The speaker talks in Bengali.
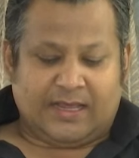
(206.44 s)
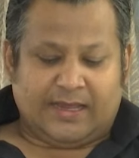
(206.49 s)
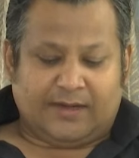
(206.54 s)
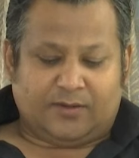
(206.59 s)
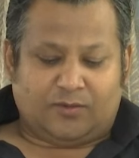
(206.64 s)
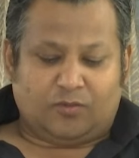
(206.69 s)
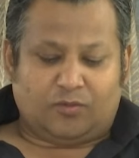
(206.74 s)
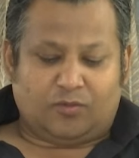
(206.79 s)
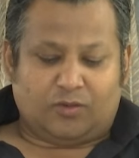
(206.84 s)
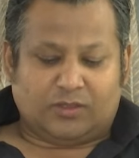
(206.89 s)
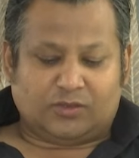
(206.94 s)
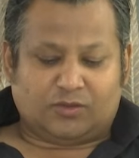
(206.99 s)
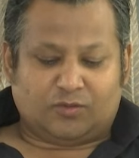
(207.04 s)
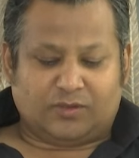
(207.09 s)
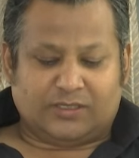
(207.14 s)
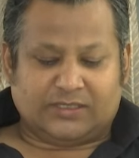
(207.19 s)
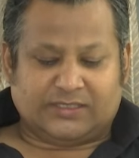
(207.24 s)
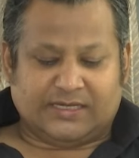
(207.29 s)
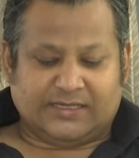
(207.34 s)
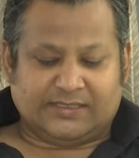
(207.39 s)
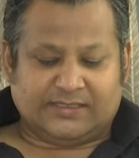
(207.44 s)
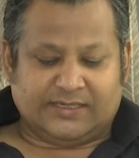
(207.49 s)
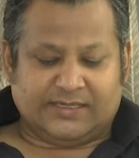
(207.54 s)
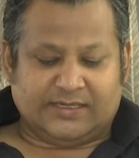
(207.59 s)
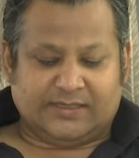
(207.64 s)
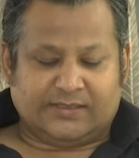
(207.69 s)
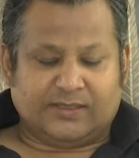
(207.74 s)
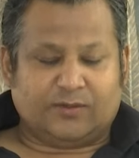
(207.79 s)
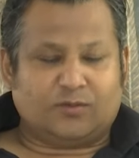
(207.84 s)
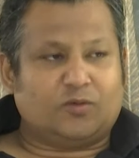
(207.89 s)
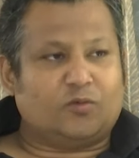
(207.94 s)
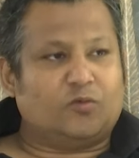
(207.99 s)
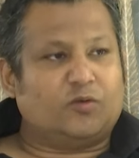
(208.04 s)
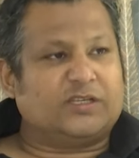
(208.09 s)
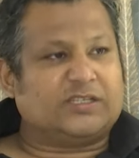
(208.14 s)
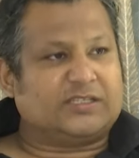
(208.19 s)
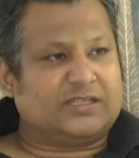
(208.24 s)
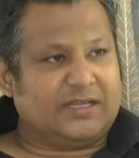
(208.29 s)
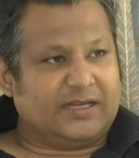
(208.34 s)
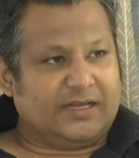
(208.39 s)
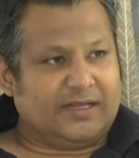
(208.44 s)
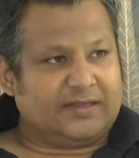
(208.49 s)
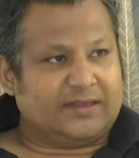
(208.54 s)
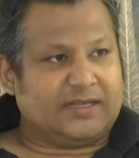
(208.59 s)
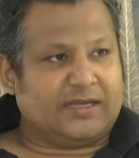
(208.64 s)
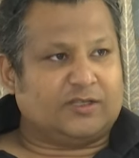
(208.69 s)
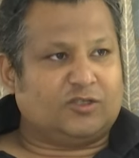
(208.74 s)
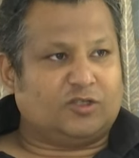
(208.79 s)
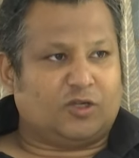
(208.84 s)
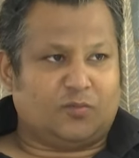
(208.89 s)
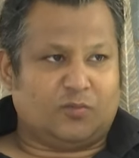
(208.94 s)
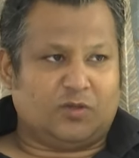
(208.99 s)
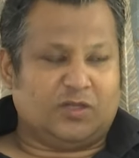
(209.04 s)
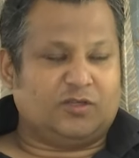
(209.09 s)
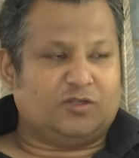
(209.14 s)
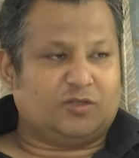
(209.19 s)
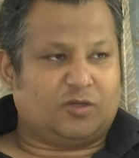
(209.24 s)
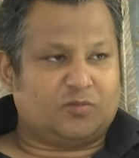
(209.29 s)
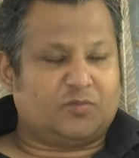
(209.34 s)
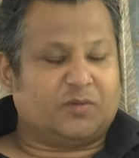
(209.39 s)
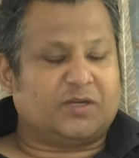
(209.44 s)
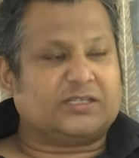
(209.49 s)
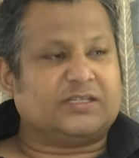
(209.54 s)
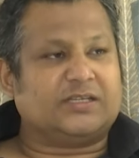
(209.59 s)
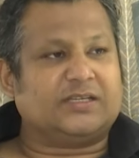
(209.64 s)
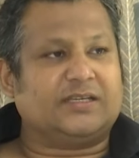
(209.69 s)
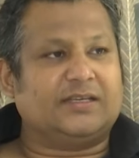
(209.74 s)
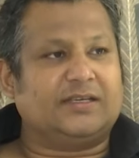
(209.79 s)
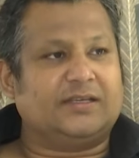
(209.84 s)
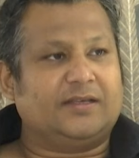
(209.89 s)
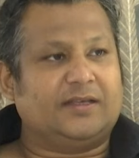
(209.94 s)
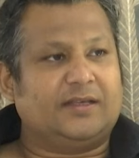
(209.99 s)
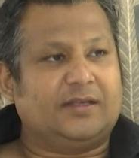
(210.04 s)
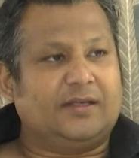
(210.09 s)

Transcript: একটু শুনতে চাই যে যেহেতু উনিশ তারিখ তার জন্মদিন জন্মবার্ষিকী